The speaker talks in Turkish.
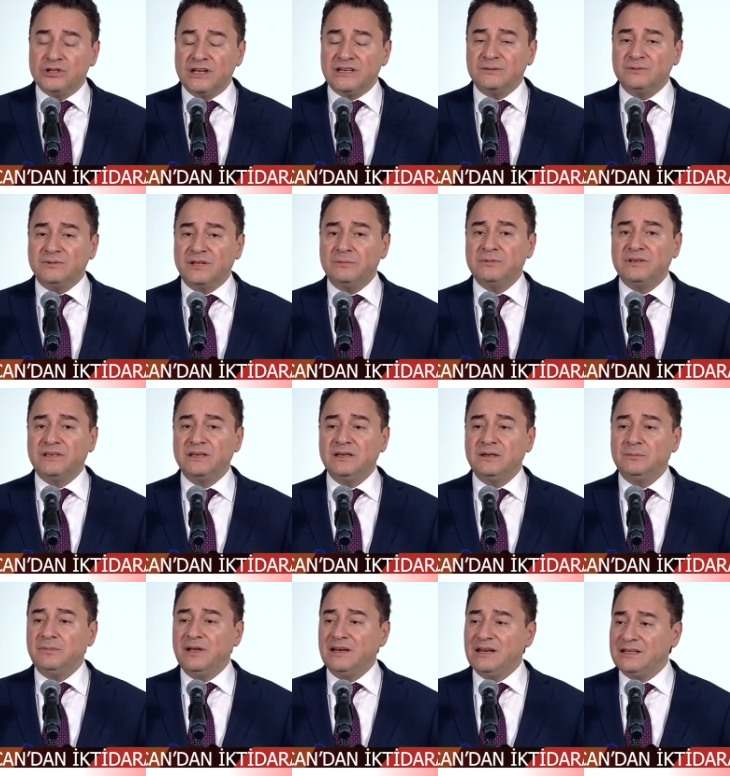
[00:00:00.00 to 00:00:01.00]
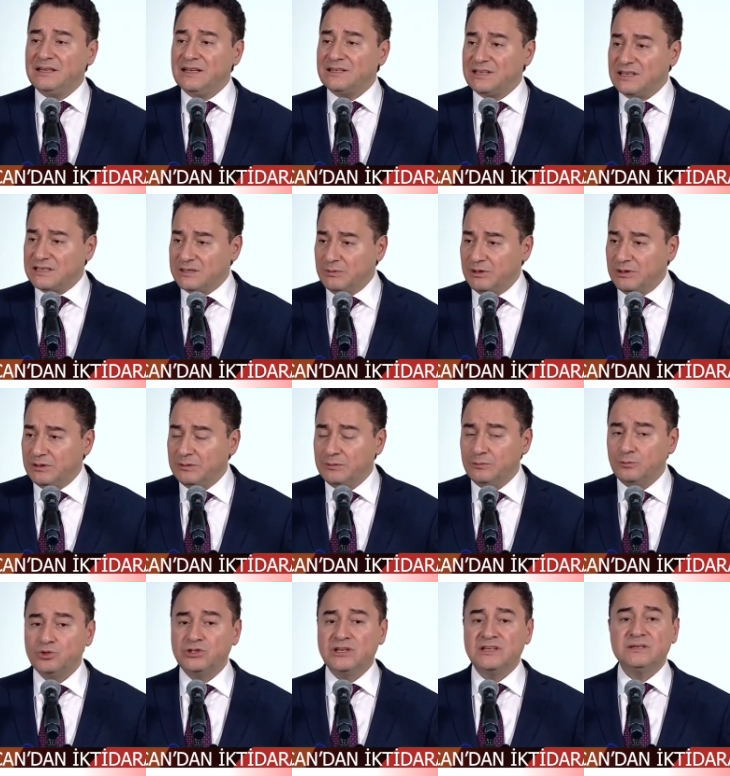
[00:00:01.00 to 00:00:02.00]
Bu seçim tabii ki belediye seçimi.
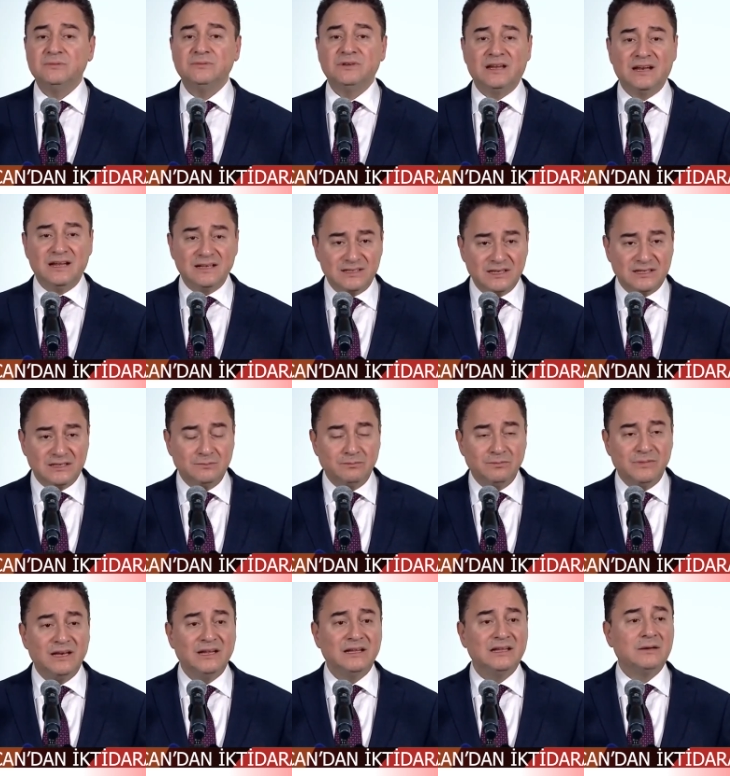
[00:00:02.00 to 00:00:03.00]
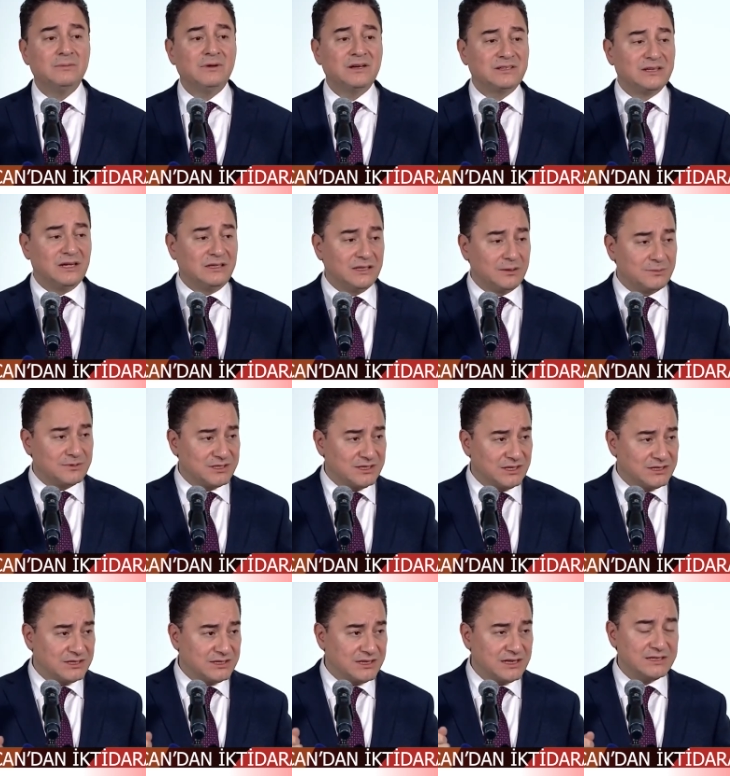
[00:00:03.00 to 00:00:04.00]
Bu seçim yerel seçim. Belediye
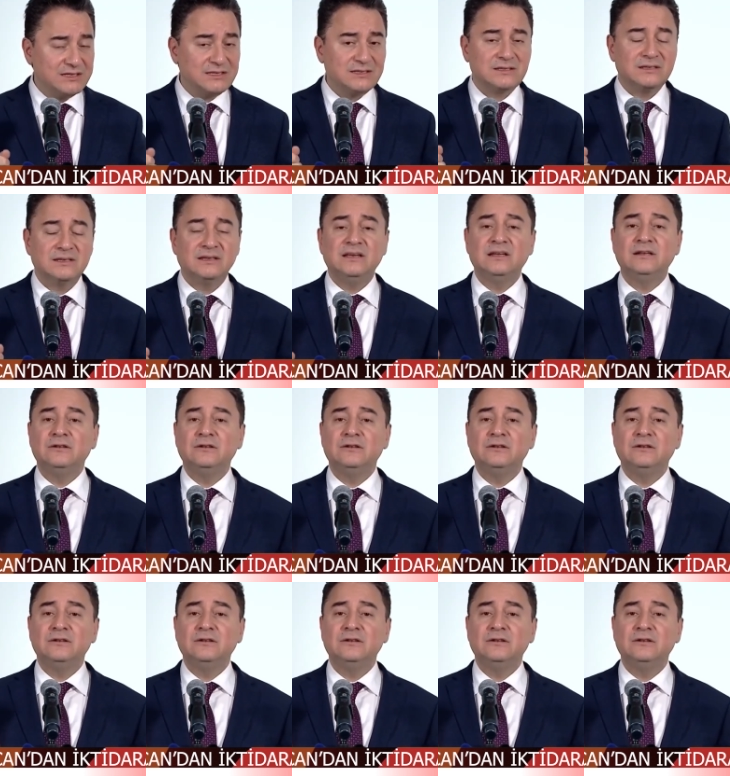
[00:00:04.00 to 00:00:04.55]
başkanlarımızı seçeceğiz.